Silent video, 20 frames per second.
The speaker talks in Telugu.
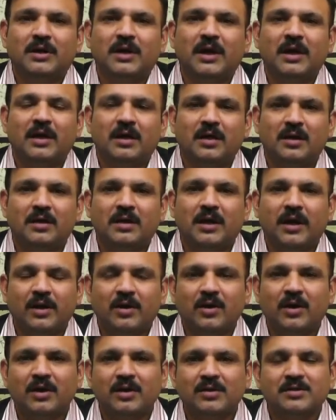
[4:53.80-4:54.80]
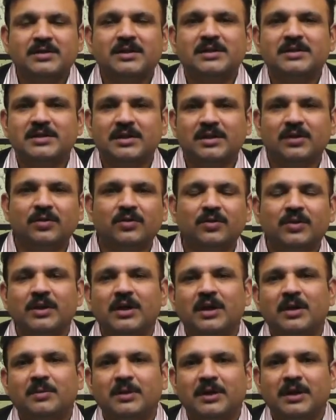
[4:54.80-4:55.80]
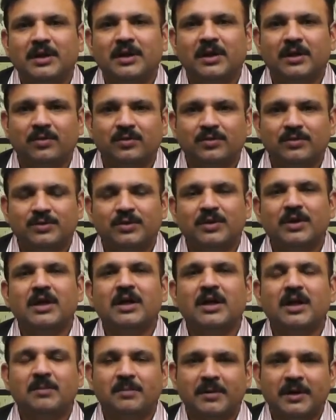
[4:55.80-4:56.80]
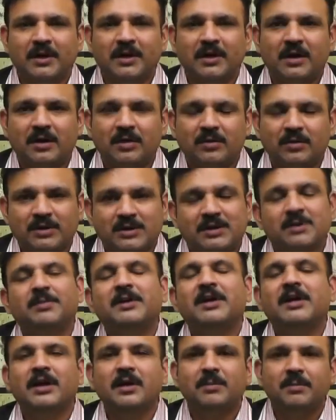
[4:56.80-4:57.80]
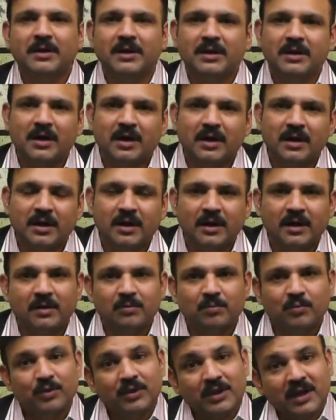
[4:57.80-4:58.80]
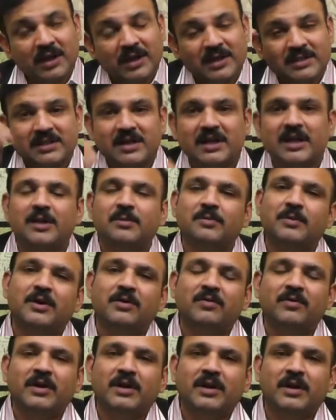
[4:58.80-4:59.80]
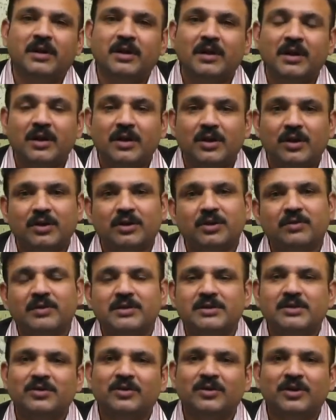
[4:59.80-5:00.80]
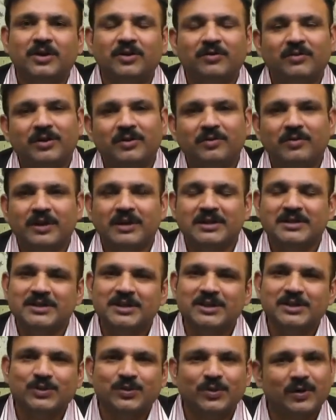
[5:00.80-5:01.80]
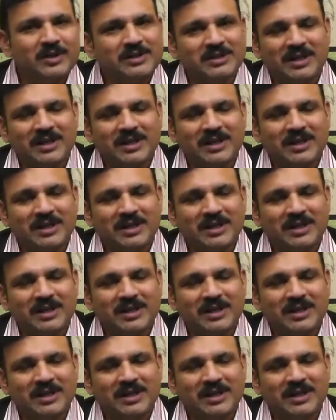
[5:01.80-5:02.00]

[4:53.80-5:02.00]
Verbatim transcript: నా నా యొక్క అంగం సైజ్ చిన్నగా ఉంది కాబట్టి నేను శృంగారాన్ని పనికిరాను అసలు పెళ్ళికే పనికిరానని ముందే డిసైడ్ అయిపోయేటువంటి యుక్త వయసులో ఉన్నటువంటి యంగ్స్టర్స్ కూడా